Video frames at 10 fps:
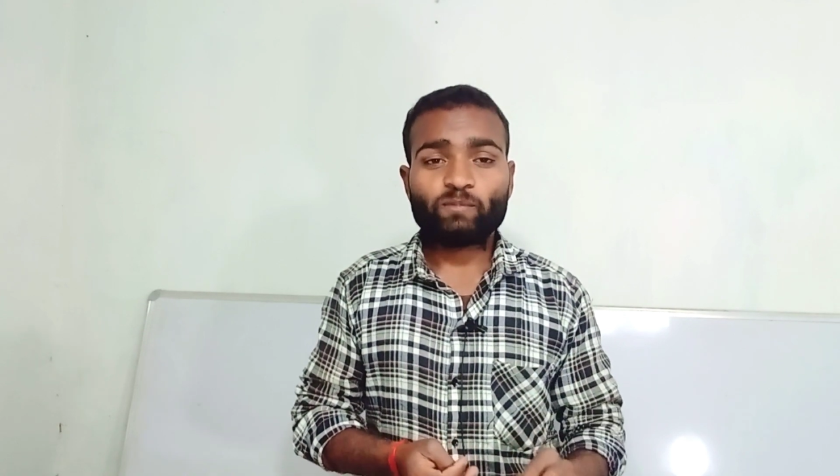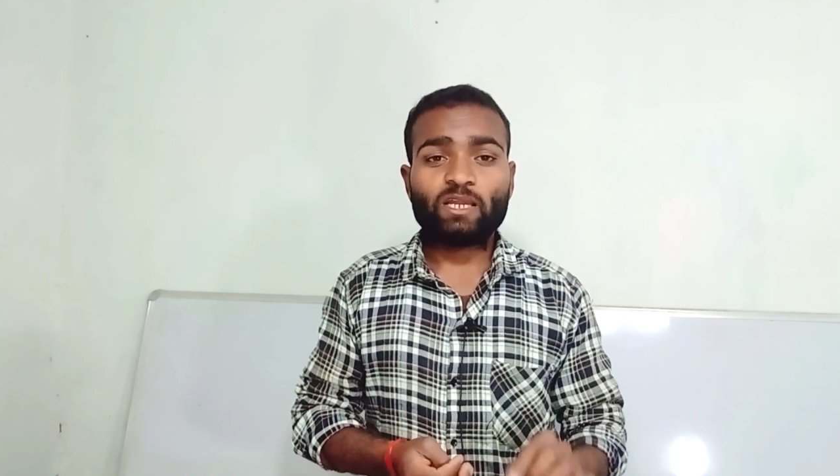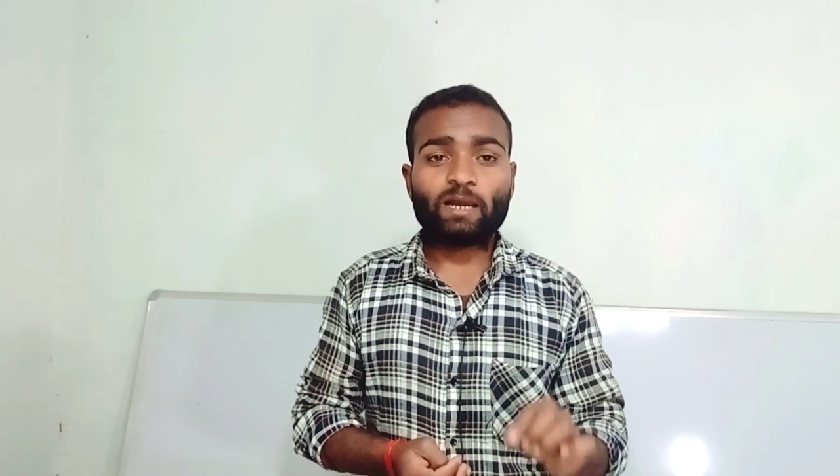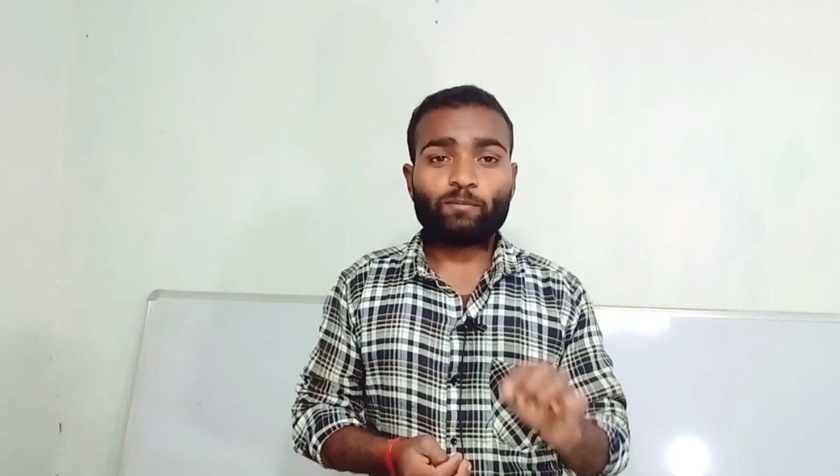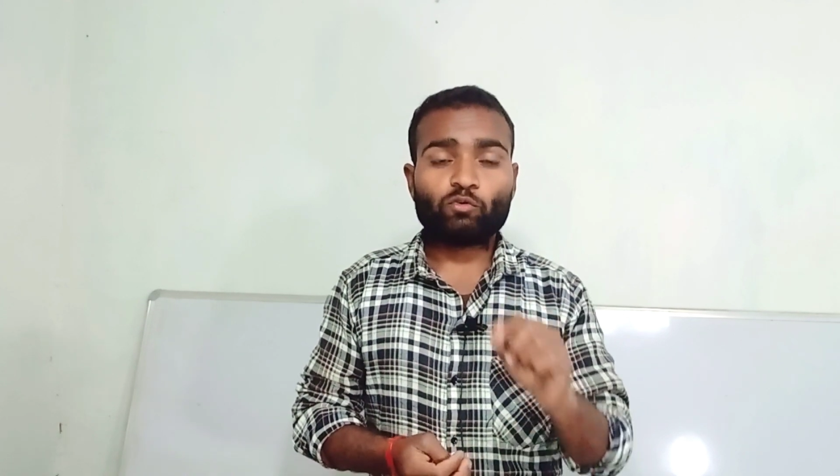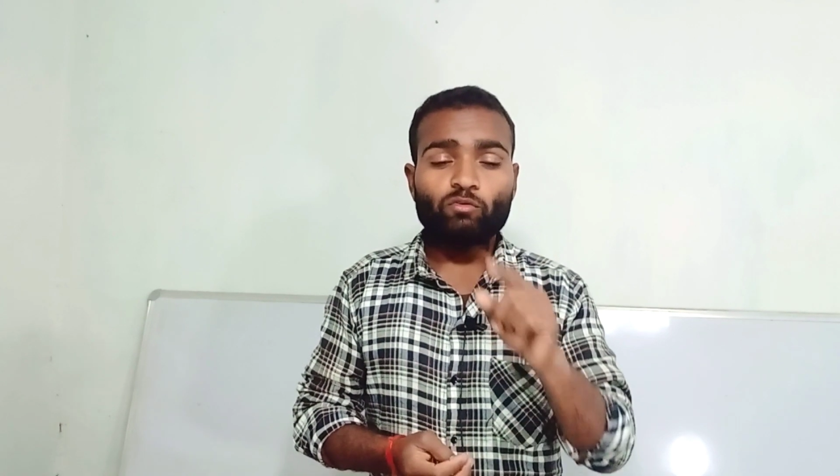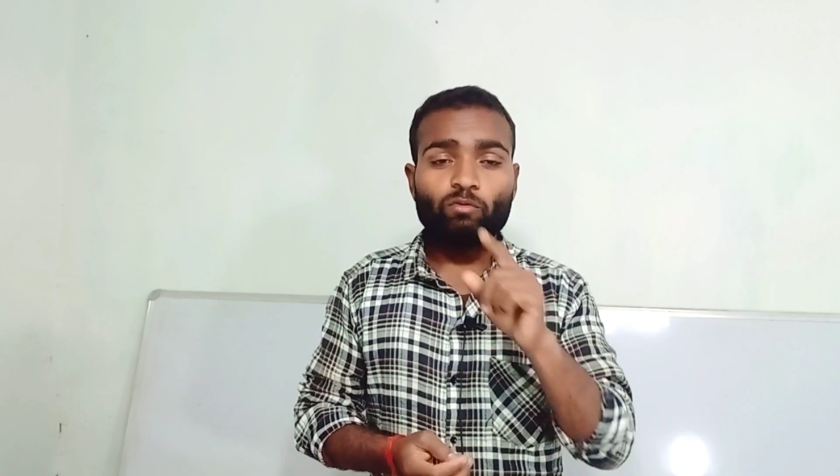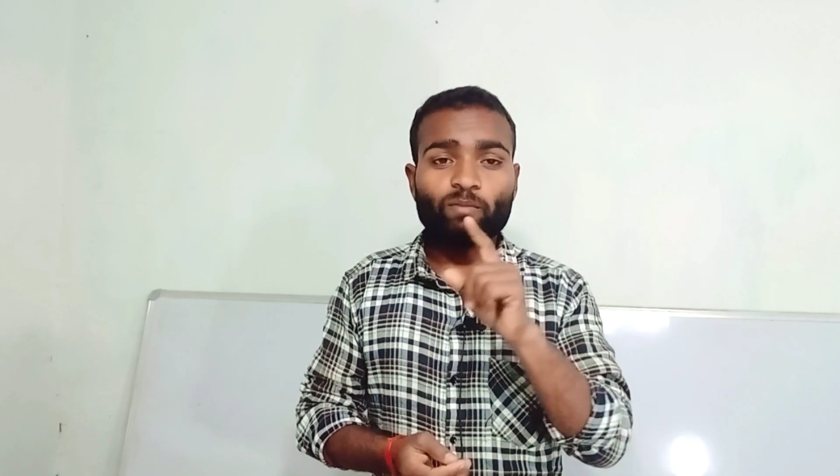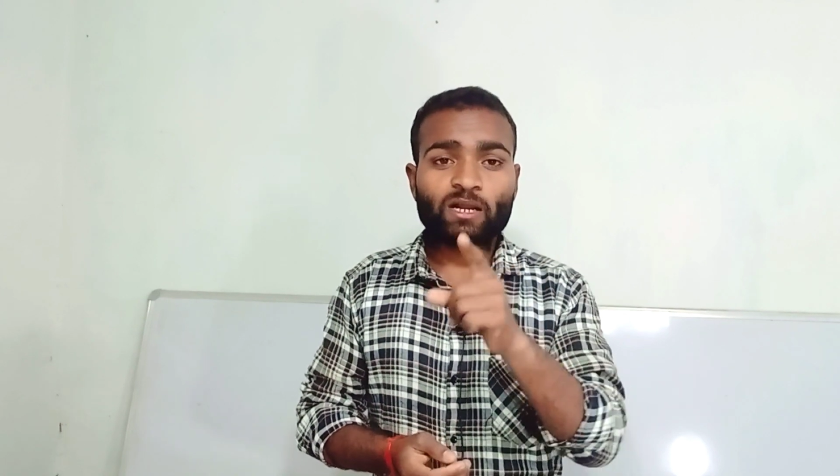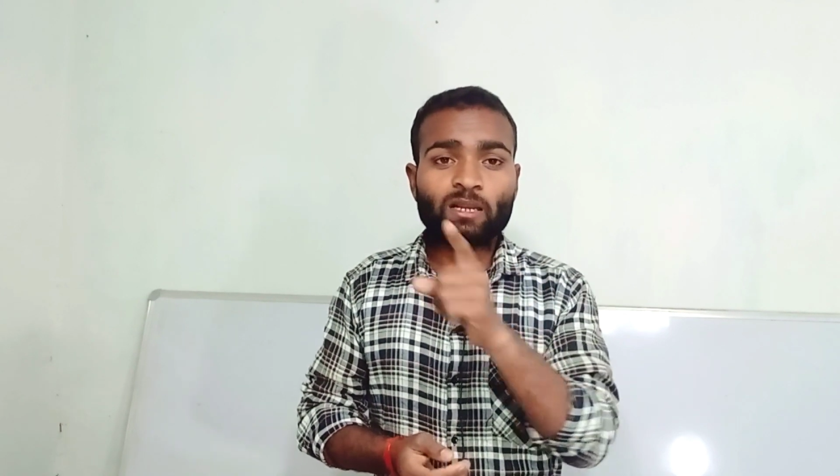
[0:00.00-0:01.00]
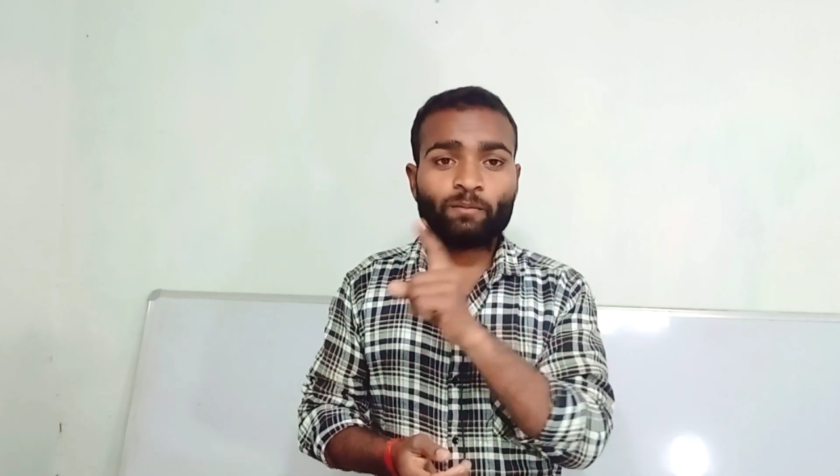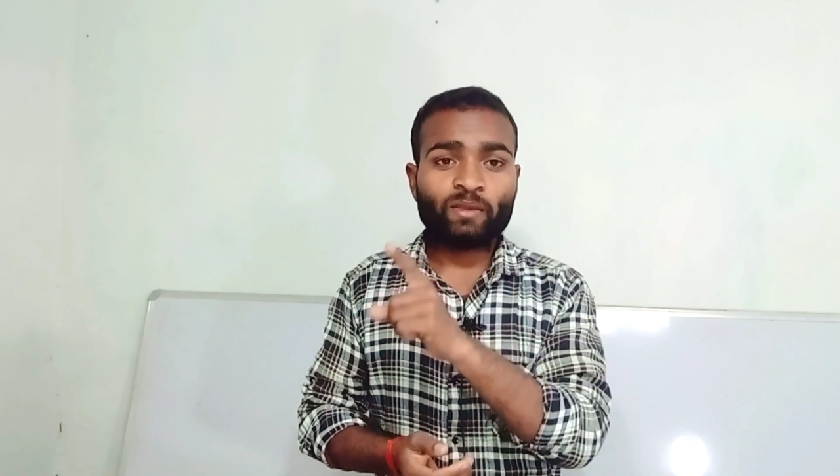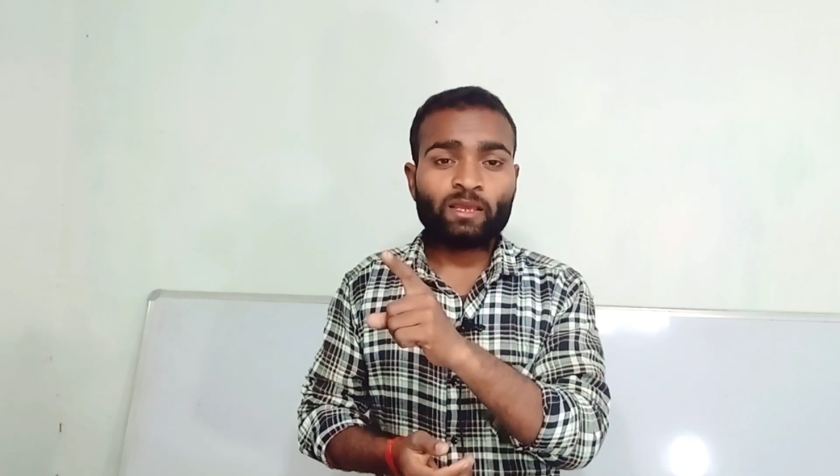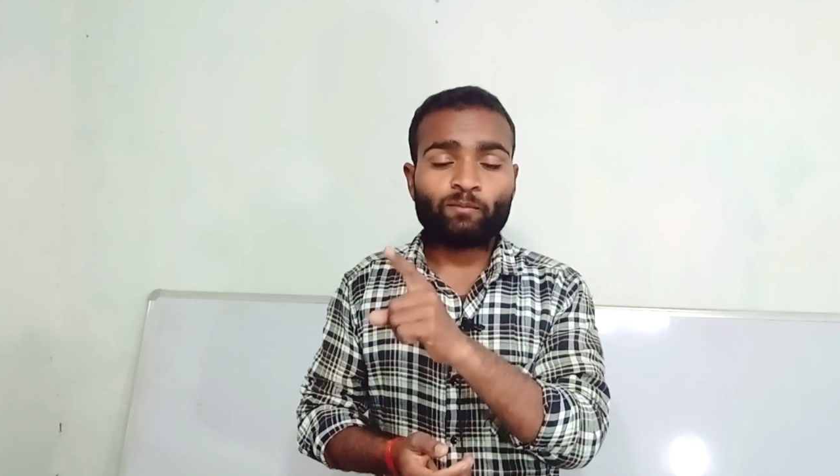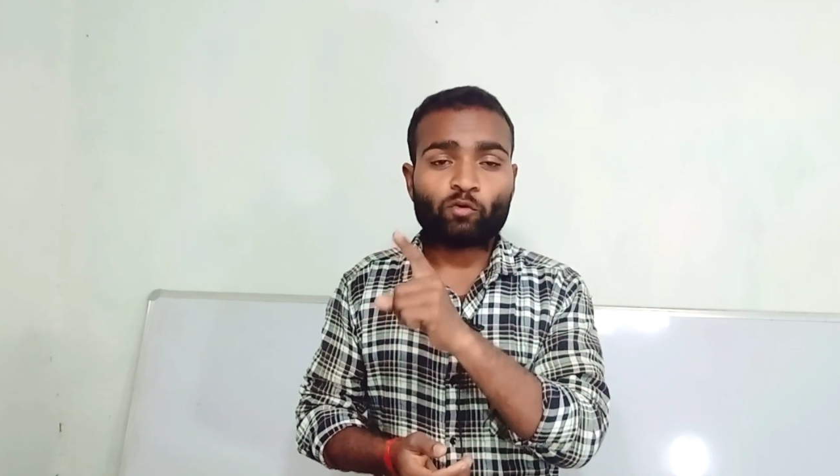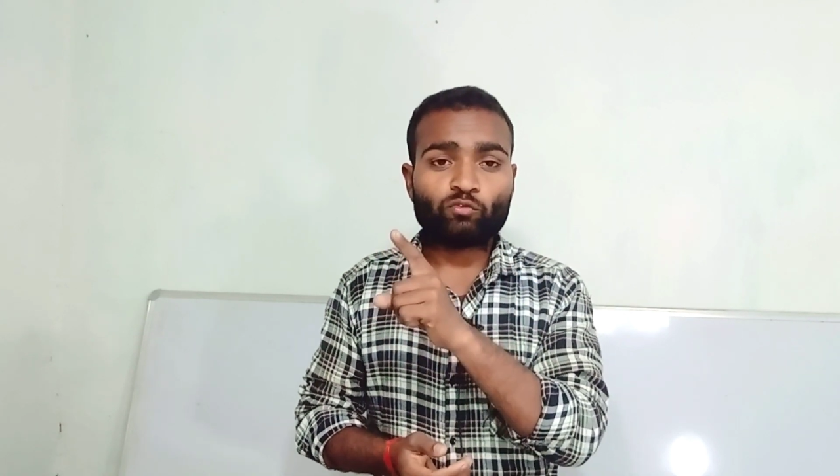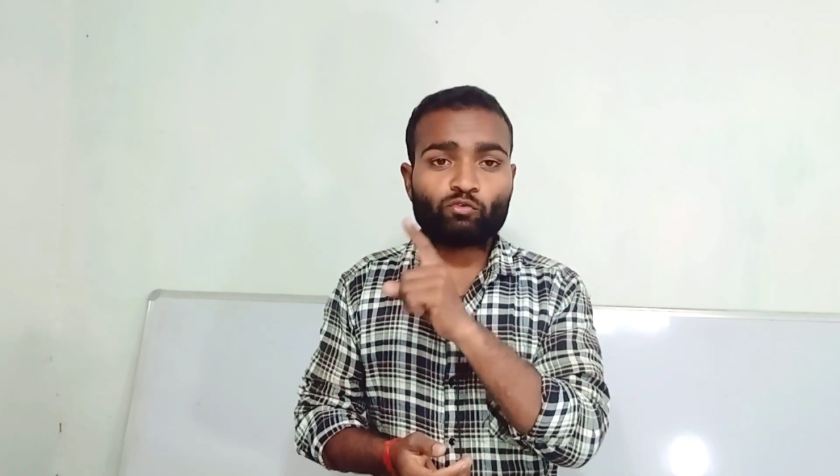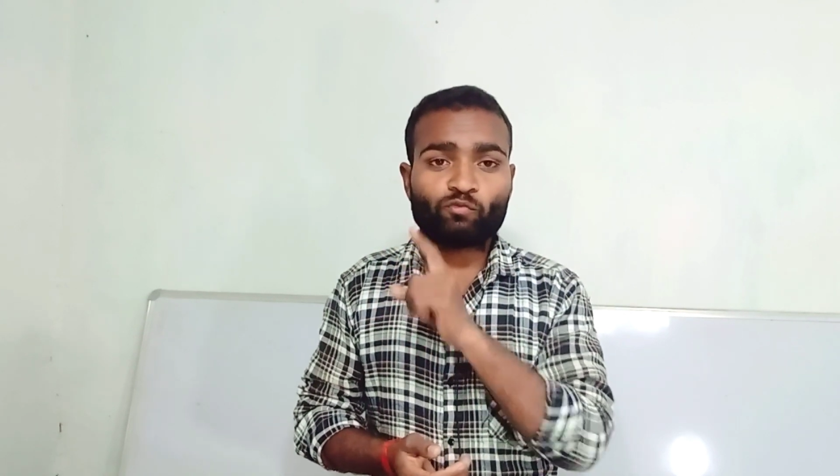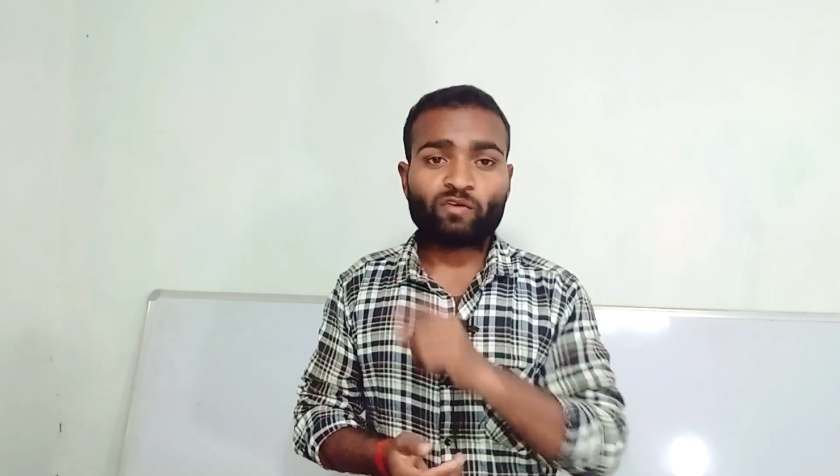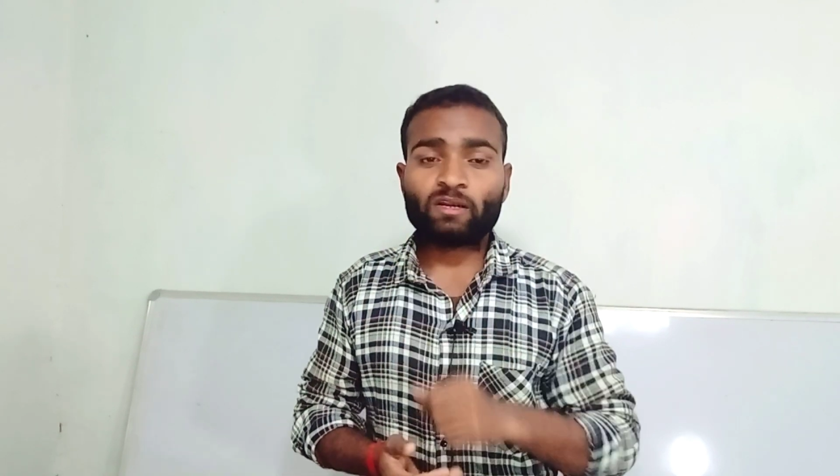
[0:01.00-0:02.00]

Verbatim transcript: देन आप लोग को बगल में मो टू